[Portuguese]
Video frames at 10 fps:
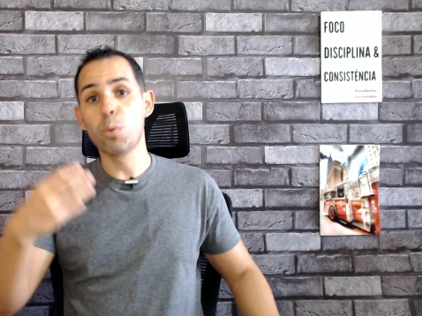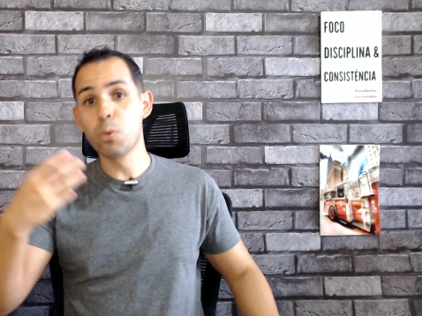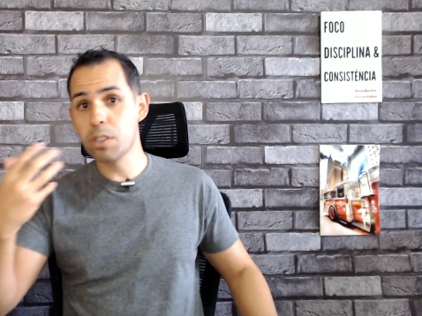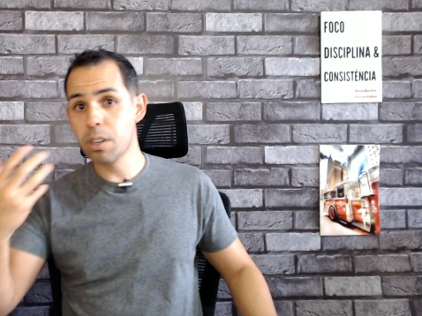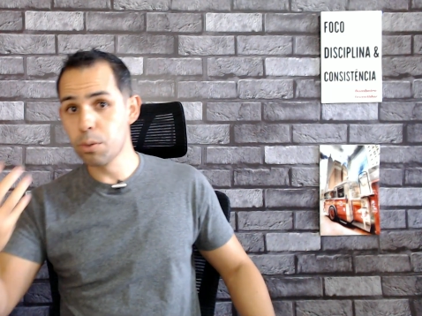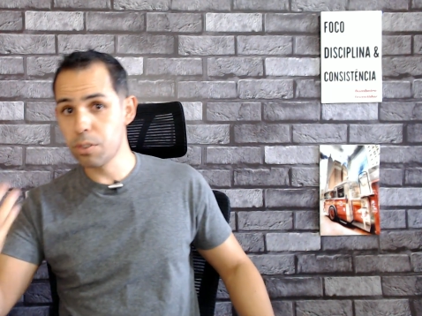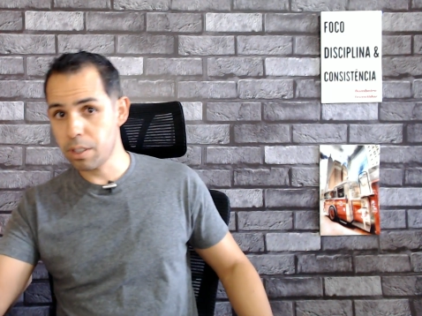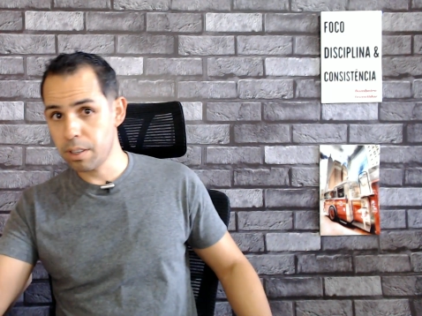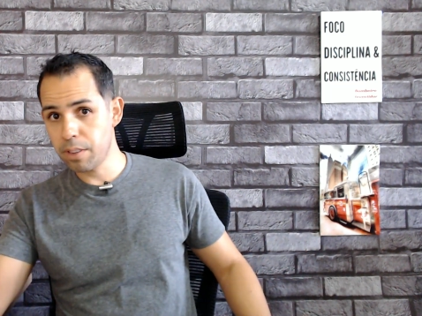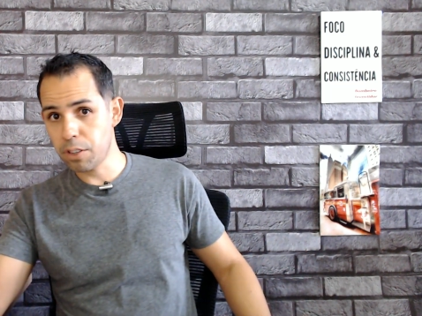os
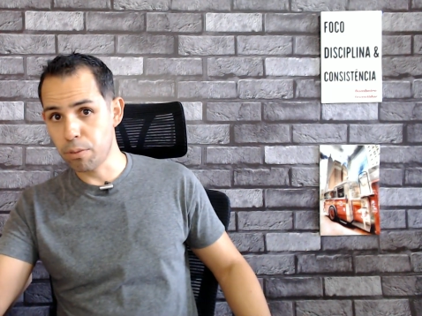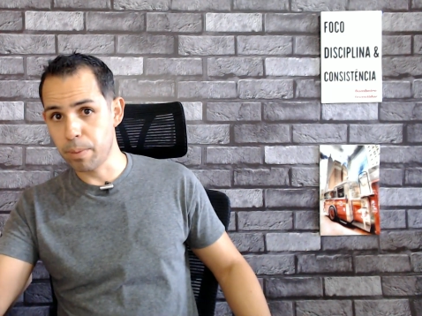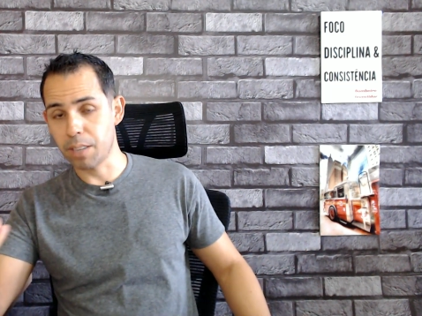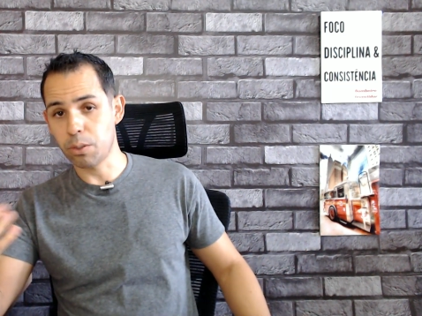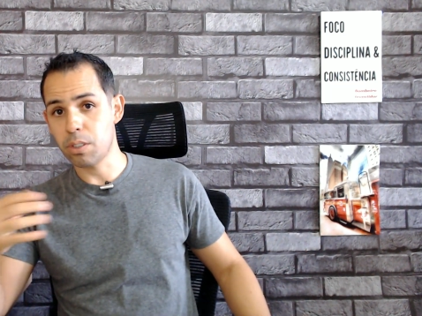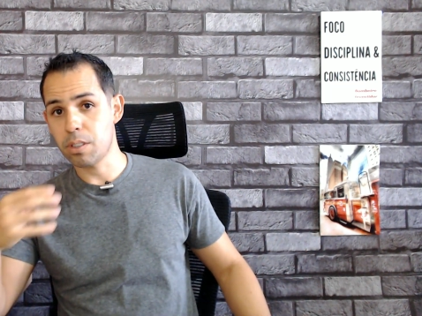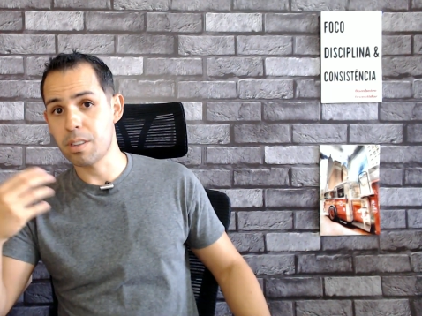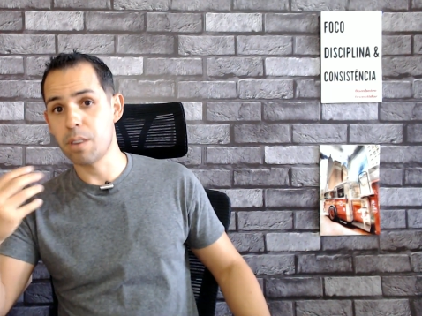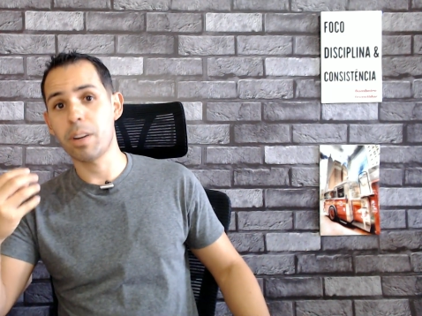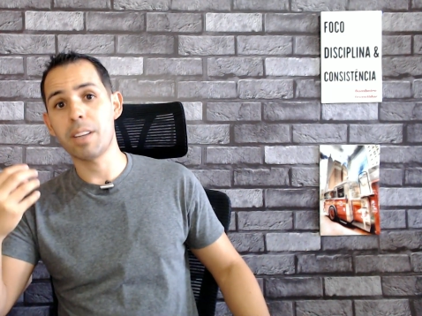seus investimentos
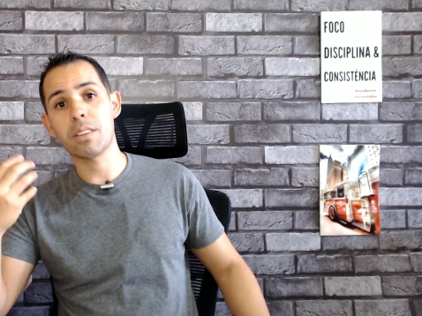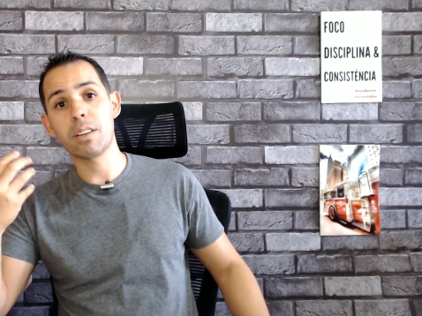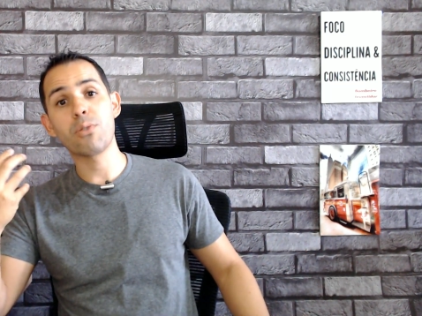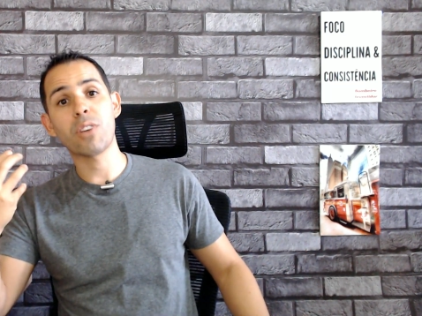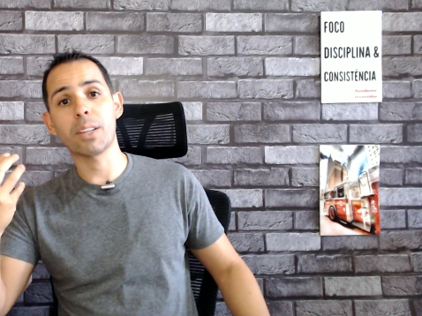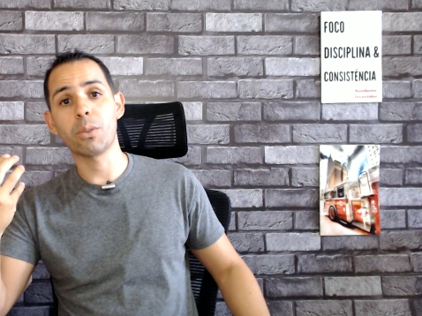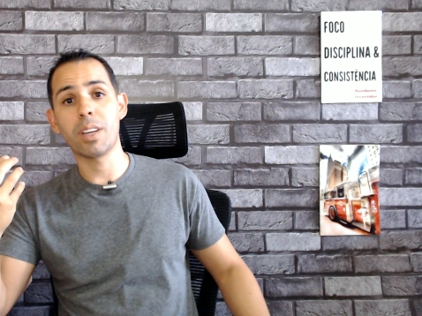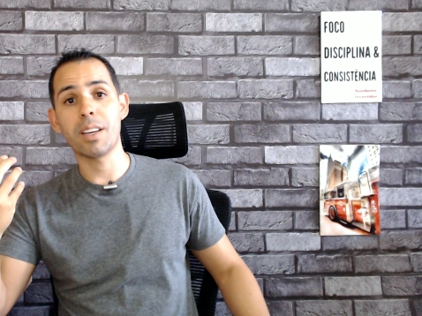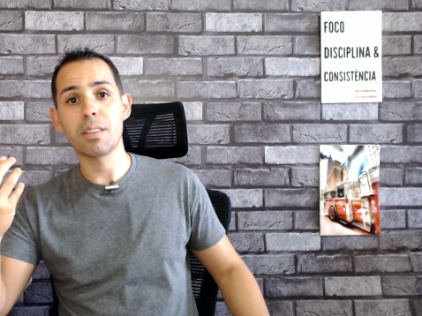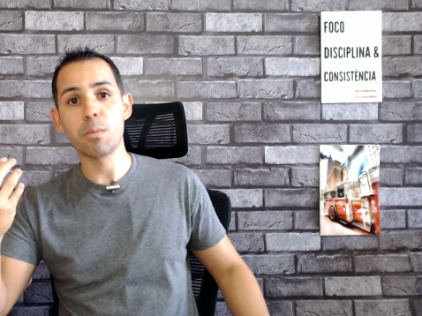são em certificado
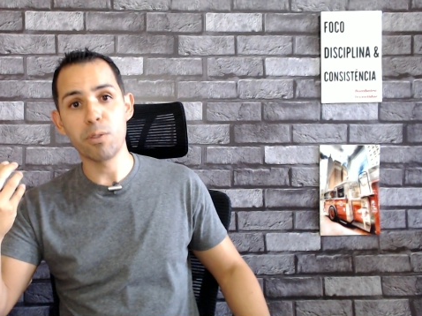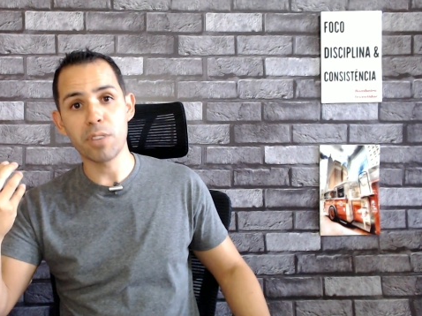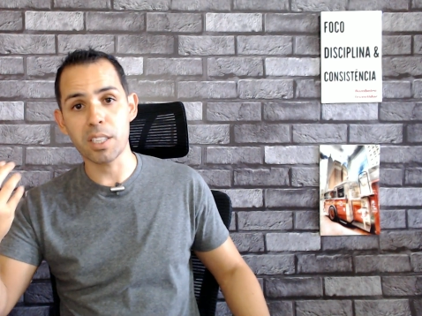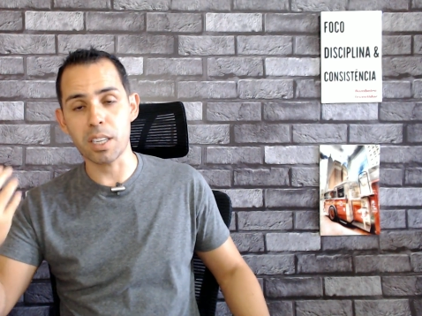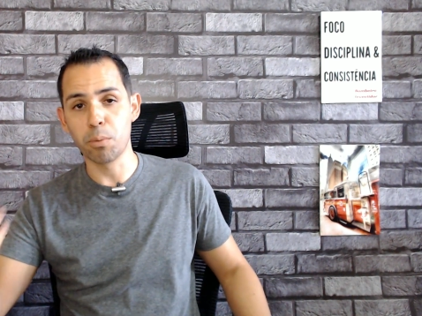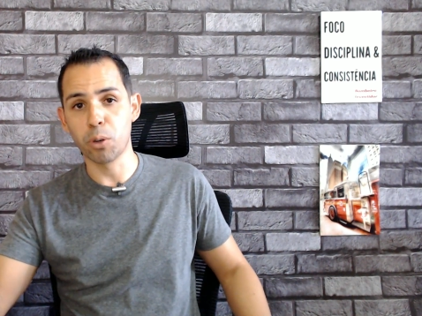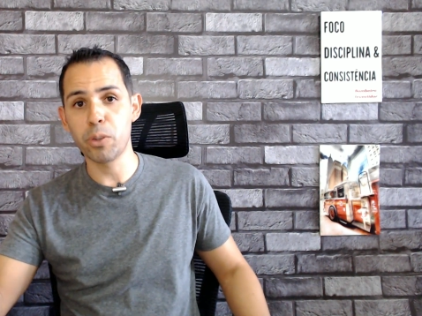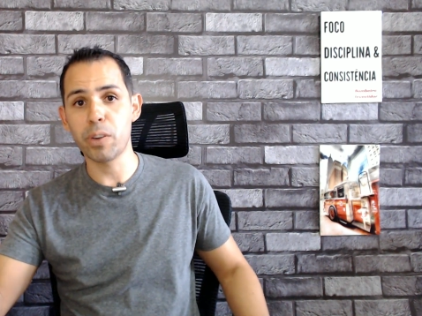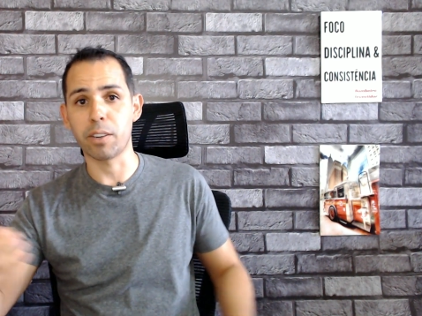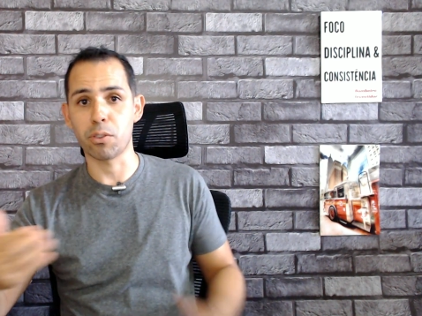de recebíveis
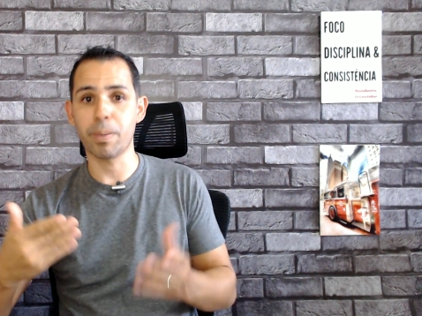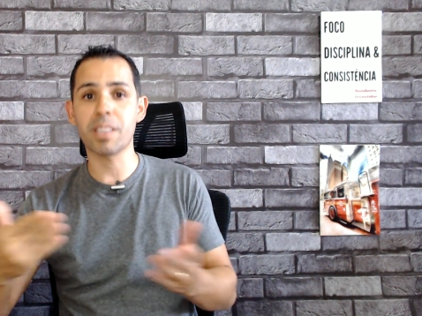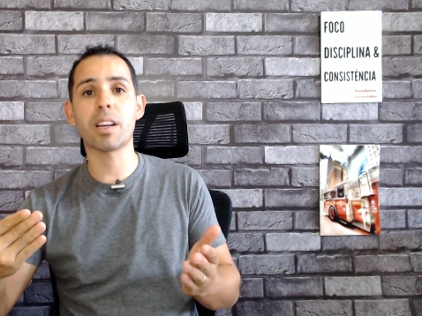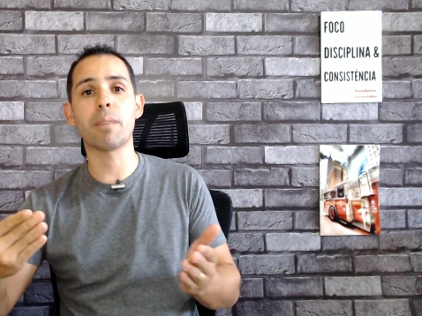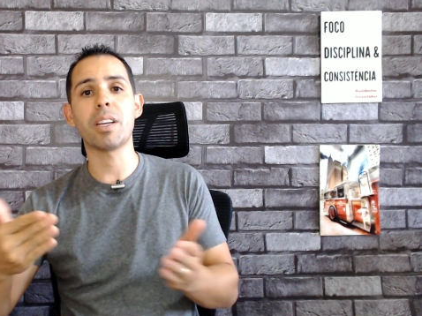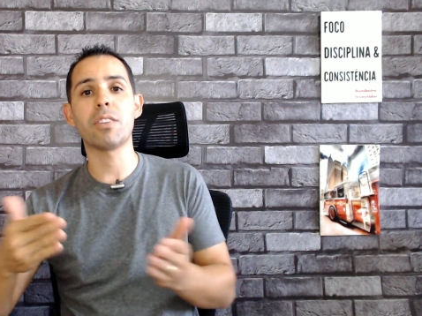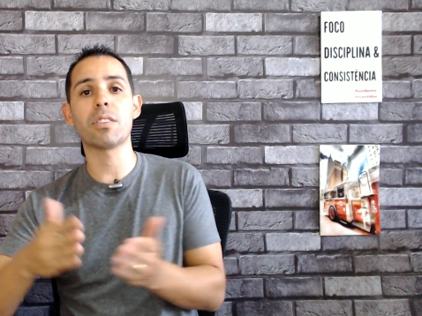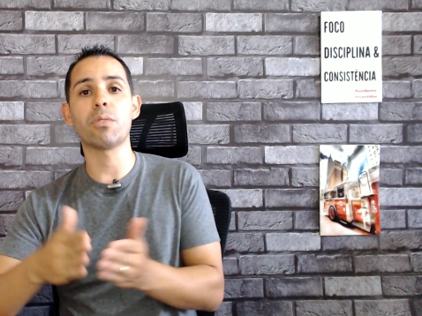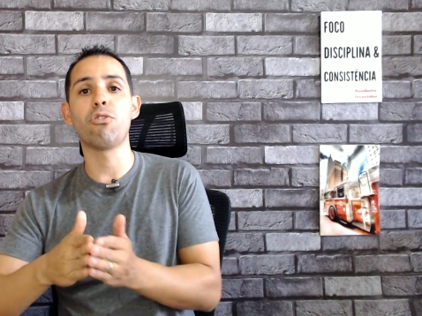imobiliários. Basicamente, são